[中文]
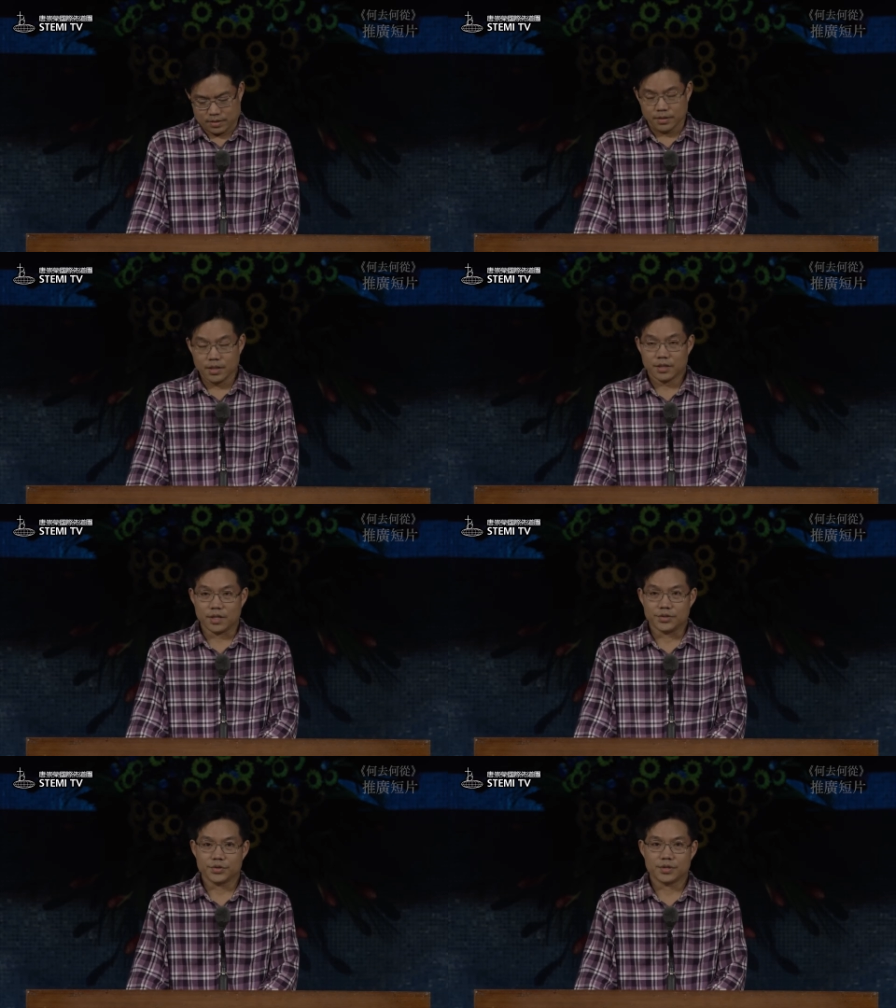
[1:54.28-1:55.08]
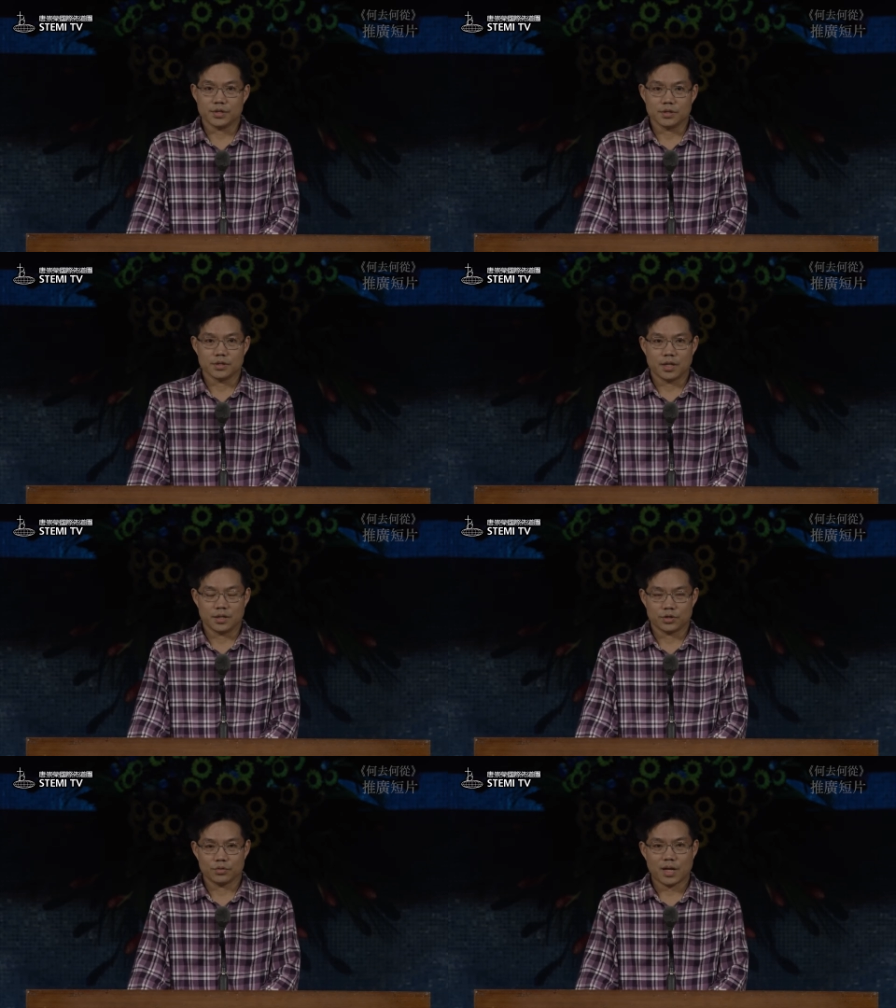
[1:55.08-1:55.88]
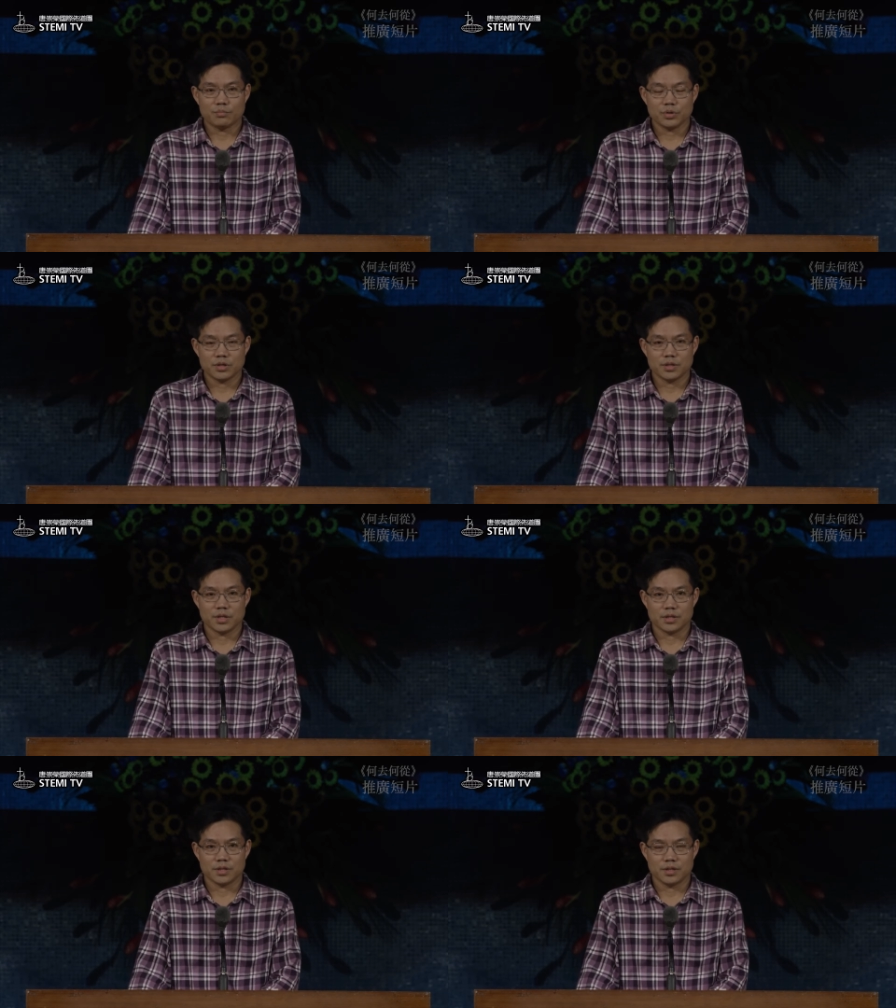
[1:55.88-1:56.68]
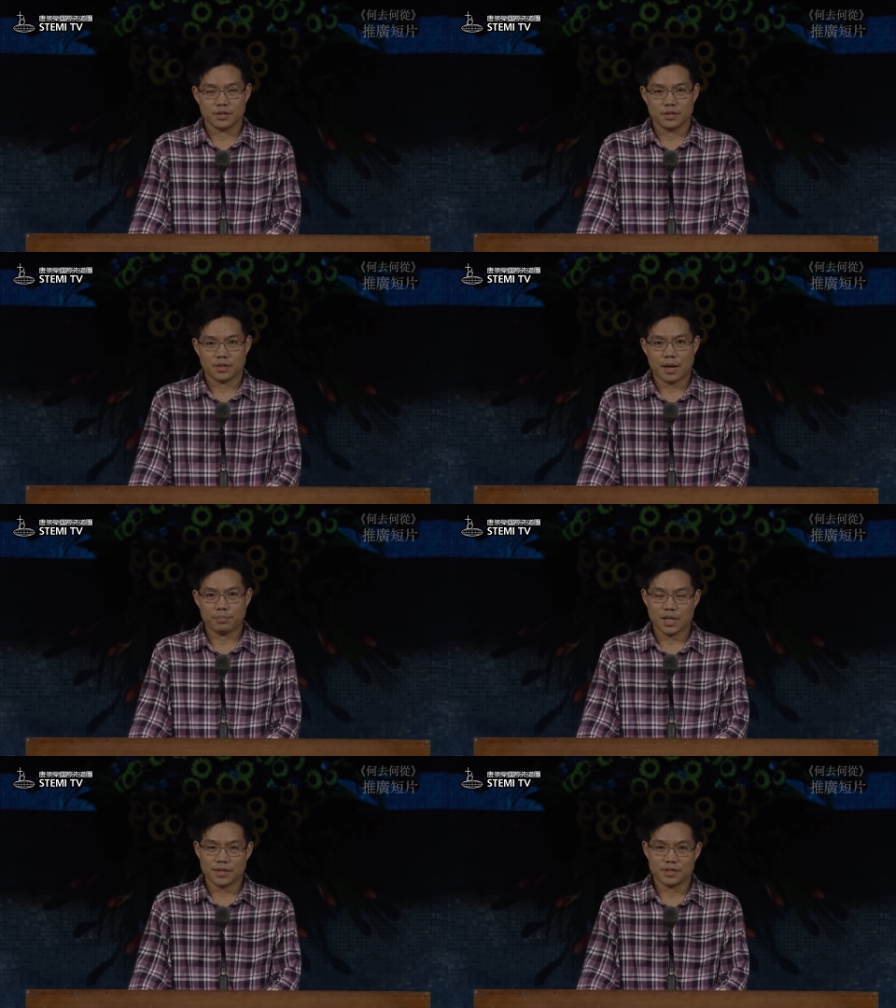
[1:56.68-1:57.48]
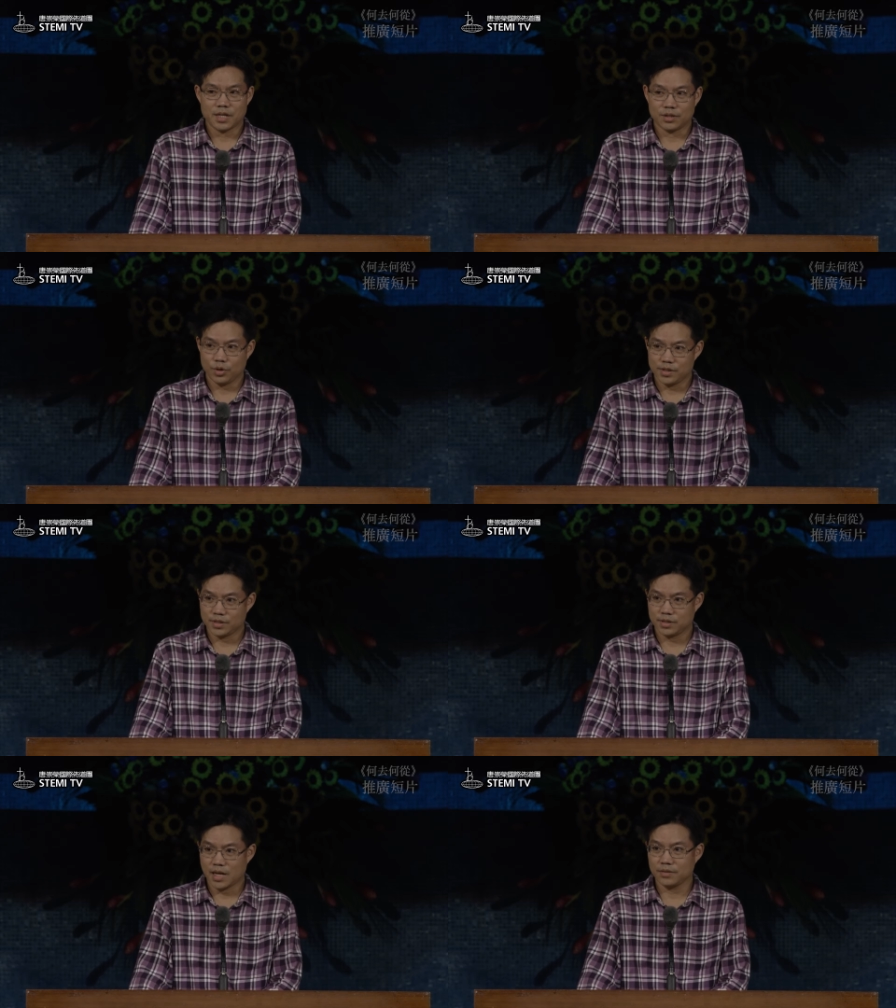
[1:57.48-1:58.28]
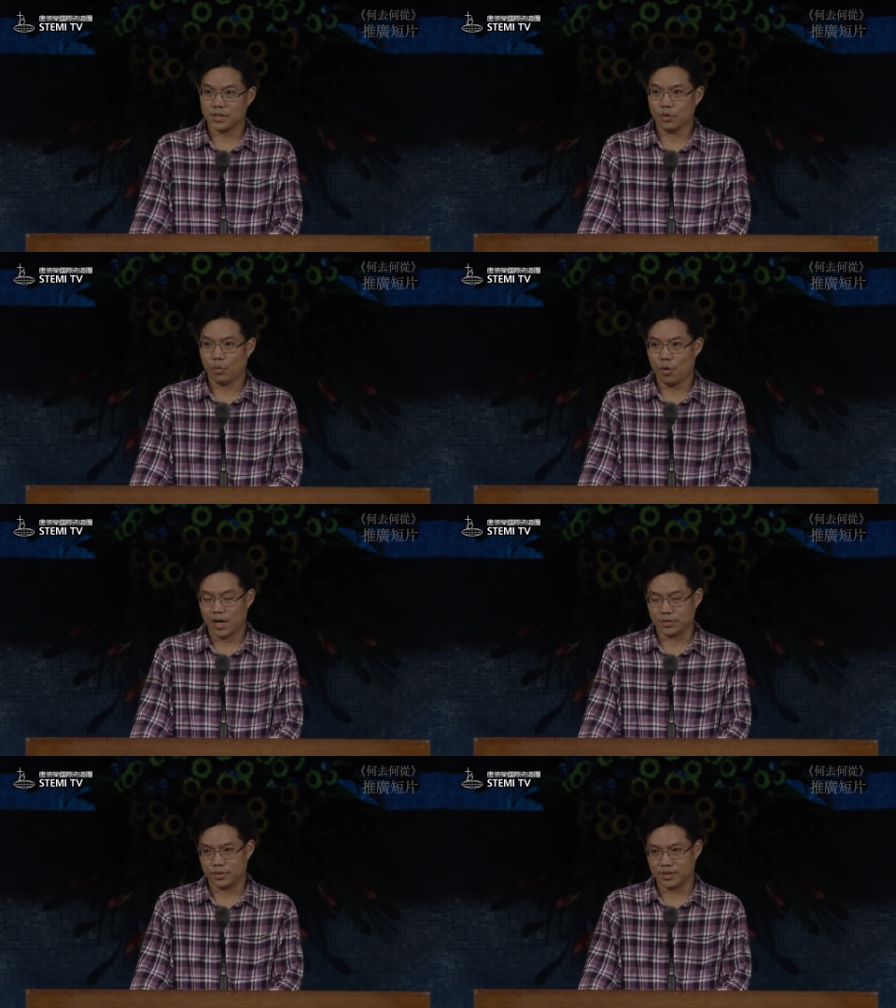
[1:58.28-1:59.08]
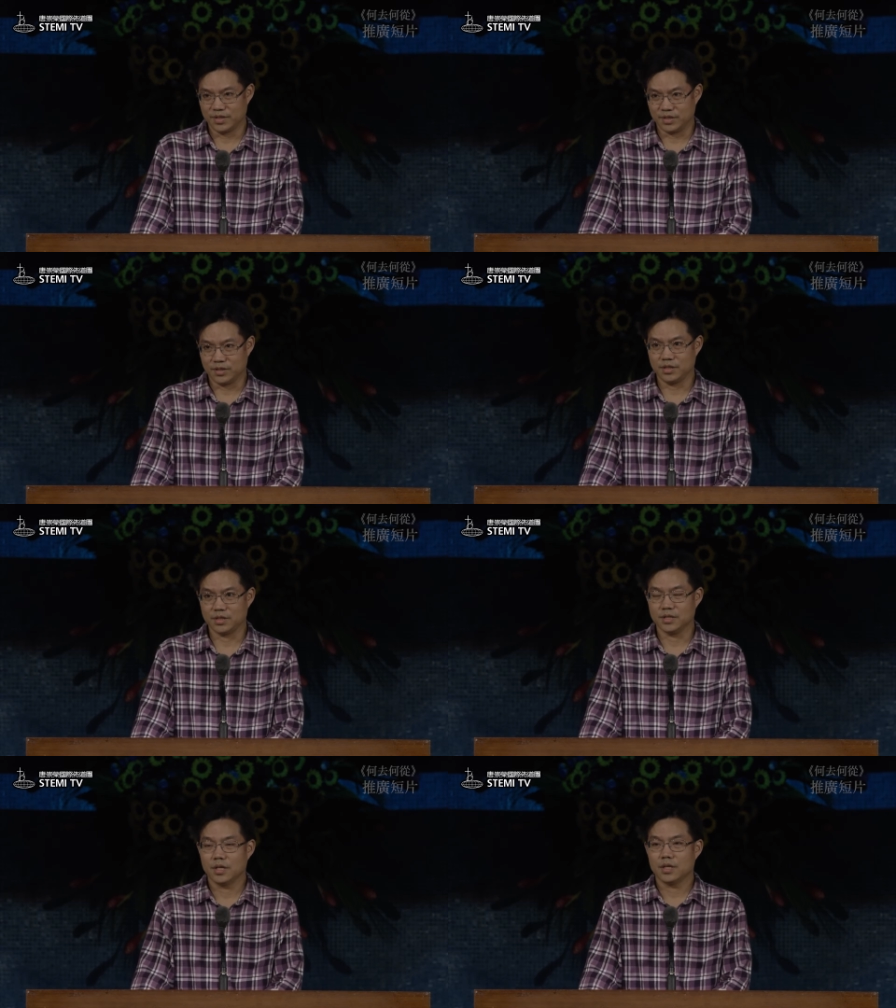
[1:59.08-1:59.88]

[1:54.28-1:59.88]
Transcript: 第二点就是呃，从唐牧师的他不但对上帝话语的仔细，